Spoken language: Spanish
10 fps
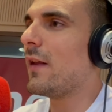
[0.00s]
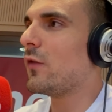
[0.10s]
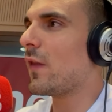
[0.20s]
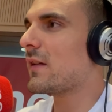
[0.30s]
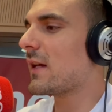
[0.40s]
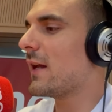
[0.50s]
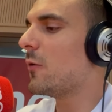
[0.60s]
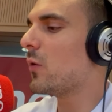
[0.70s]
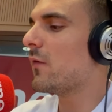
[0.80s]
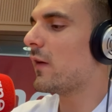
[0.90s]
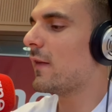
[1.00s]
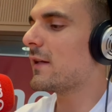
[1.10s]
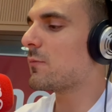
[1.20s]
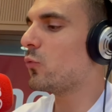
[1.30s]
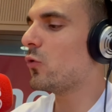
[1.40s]
Entonces, hay como
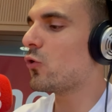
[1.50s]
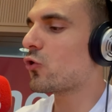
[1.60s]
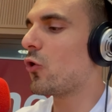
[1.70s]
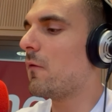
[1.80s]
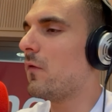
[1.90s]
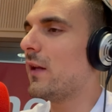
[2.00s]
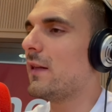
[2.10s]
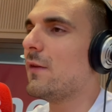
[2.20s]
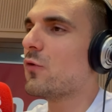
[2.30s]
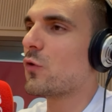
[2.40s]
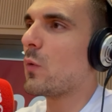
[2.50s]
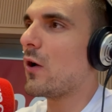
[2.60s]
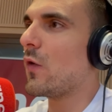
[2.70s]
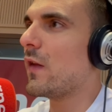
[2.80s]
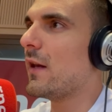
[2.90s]
diferentes puntos conflictivos en una
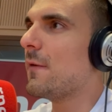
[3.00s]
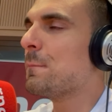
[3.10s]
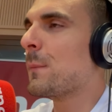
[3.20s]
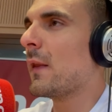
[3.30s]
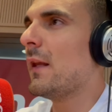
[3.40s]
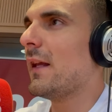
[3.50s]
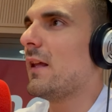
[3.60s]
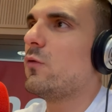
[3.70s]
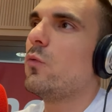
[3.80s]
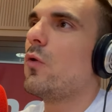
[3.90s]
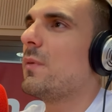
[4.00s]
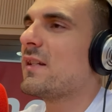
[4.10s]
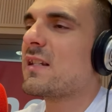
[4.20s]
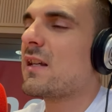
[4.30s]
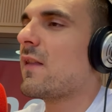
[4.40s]
cocina que tú lo
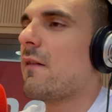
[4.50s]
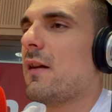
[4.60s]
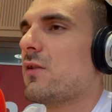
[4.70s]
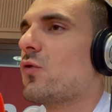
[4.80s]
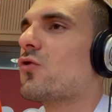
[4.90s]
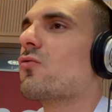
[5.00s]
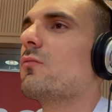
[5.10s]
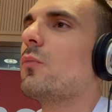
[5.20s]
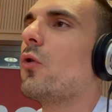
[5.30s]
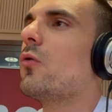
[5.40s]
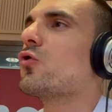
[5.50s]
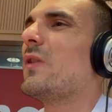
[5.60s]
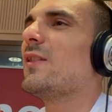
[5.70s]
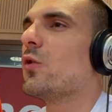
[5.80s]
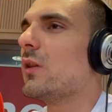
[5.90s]
piensas y dices, a ver, esto es un poco,
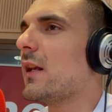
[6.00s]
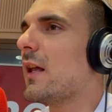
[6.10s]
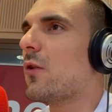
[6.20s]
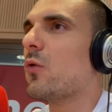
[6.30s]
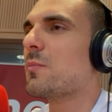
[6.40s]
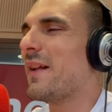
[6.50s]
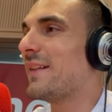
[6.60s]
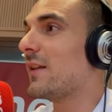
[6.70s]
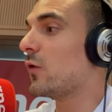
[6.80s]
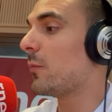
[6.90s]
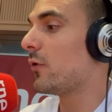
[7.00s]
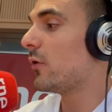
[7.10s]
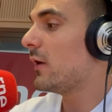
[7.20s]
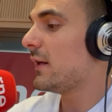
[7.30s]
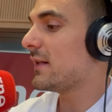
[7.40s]
suena tontería, ¿no? No es para tanto, pero
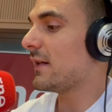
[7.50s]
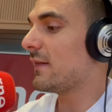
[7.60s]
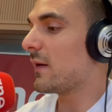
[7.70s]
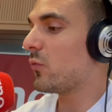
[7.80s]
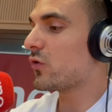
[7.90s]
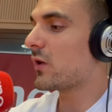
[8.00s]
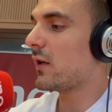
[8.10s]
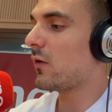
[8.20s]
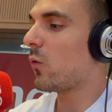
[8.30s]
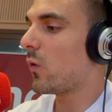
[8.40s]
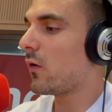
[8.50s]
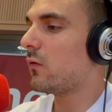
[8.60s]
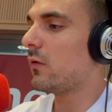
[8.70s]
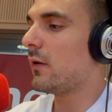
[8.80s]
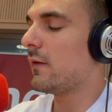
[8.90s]
si entramos en
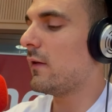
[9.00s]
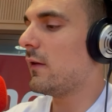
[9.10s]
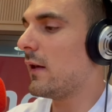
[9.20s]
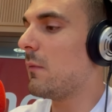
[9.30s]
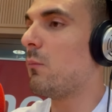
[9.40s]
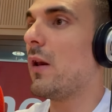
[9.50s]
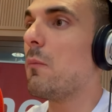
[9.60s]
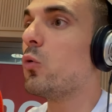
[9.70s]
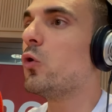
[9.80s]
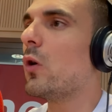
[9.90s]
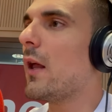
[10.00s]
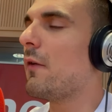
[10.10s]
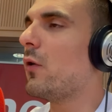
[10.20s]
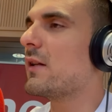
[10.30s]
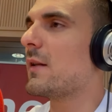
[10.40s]
juego, en, el, punto
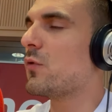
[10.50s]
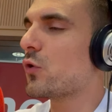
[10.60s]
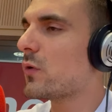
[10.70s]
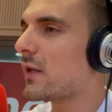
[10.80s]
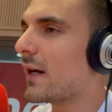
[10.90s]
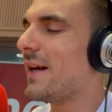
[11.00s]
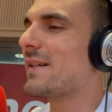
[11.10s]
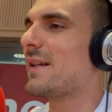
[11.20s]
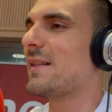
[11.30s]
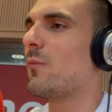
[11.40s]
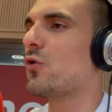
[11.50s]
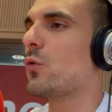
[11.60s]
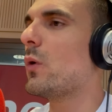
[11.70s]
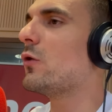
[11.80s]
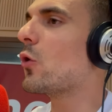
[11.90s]
clave, ¿no? Que estamos en nuestra casa, estamos
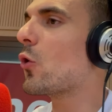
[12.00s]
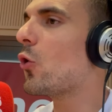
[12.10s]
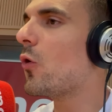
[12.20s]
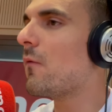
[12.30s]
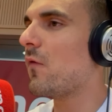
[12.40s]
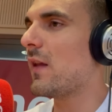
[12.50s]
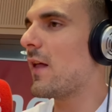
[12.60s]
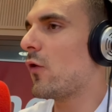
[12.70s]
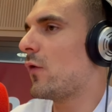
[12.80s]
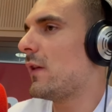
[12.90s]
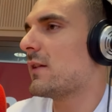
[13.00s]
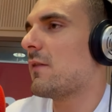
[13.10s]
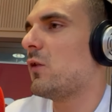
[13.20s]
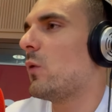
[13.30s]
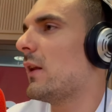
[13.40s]
en un entorno confiado donde es
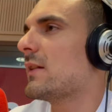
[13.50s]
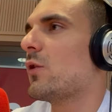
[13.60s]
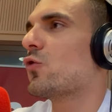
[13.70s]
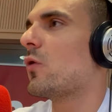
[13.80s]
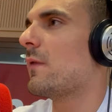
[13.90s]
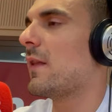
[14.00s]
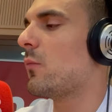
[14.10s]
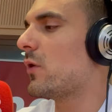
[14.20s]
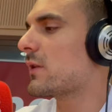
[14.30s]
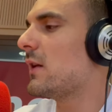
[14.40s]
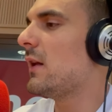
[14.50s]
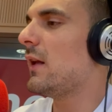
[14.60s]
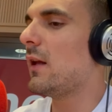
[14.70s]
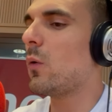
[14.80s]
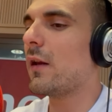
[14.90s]
habitual que se nos olvide, pues,
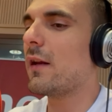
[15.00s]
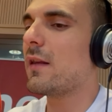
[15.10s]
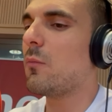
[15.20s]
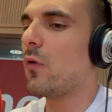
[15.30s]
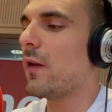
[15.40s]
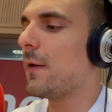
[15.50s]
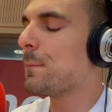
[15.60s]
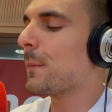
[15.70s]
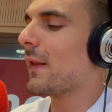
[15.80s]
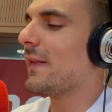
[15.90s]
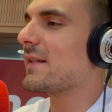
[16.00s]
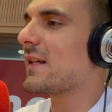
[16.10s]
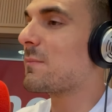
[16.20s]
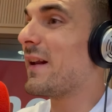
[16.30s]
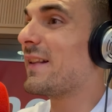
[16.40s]
eh, cualquier tipo de,
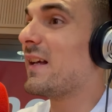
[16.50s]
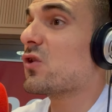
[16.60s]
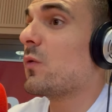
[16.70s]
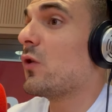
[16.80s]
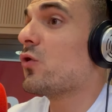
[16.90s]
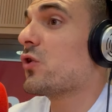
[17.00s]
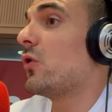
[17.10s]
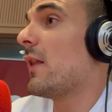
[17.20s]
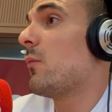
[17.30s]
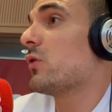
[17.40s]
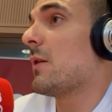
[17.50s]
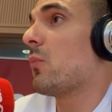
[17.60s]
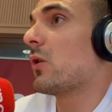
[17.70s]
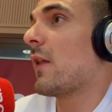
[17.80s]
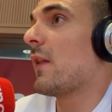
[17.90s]
estas prácticas, sobre todo si no le damos la
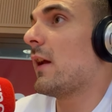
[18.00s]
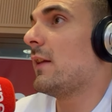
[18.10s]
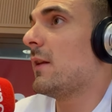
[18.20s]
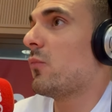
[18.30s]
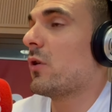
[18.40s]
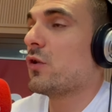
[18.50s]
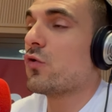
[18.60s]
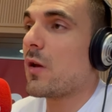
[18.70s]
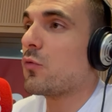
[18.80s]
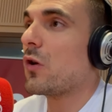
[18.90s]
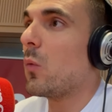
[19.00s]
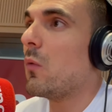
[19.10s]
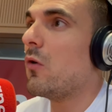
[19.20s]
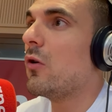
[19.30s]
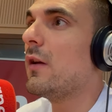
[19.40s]
importancia que tiene, porque si no sabemos que el
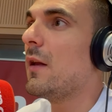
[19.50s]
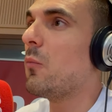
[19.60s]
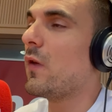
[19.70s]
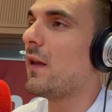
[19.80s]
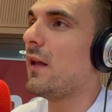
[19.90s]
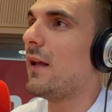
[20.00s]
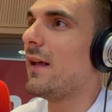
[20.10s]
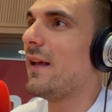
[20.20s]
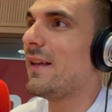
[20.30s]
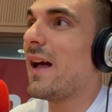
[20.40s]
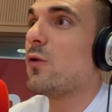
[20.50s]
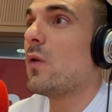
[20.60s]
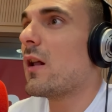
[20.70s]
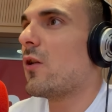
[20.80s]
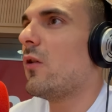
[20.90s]
huevo puede eh,
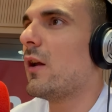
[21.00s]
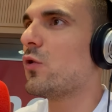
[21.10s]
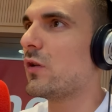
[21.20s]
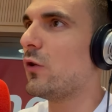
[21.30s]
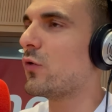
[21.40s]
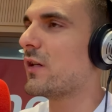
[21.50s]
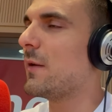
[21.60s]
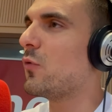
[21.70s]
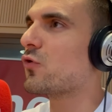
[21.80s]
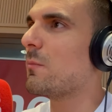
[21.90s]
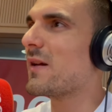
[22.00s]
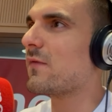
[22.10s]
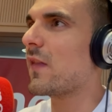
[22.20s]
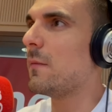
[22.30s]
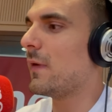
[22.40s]
ayudar, ¿no? A que nos intoxiquemos más
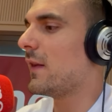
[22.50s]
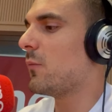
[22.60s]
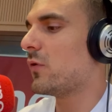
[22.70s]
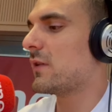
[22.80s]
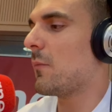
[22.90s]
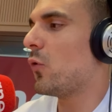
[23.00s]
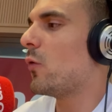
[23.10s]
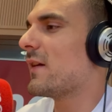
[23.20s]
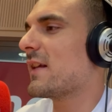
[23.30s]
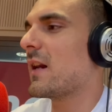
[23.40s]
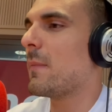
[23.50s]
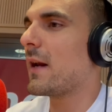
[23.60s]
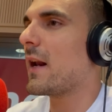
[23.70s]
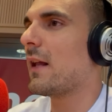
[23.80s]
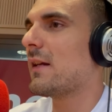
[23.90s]
fácilmente, pues tampoco vas a
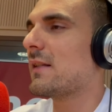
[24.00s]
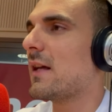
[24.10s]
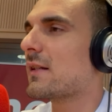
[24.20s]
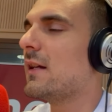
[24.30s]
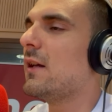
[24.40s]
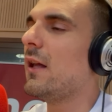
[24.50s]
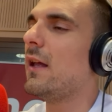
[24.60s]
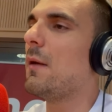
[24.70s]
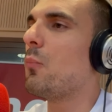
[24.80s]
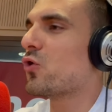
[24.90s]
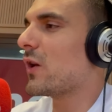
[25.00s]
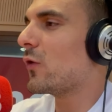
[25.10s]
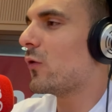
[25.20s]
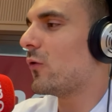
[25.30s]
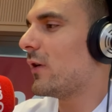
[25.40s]
reparar en que estás eh,
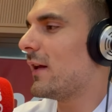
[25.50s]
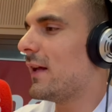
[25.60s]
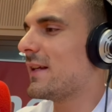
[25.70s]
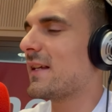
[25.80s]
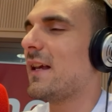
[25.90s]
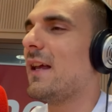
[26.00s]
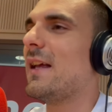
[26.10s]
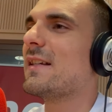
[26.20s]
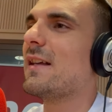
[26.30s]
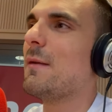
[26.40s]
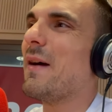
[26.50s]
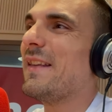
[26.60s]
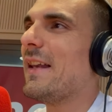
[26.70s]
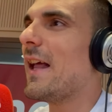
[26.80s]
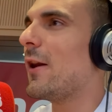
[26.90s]
posando ese, ese
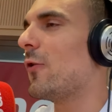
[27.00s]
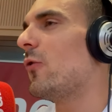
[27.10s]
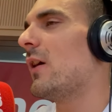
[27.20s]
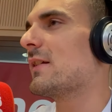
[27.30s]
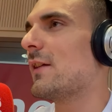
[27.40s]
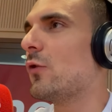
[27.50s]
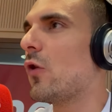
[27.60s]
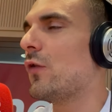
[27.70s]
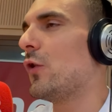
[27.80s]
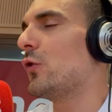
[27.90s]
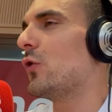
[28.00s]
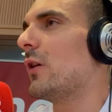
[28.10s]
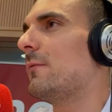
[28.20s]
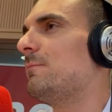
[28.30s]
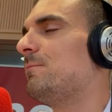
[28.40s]
material, ¿no? Cascándolo donde no toca.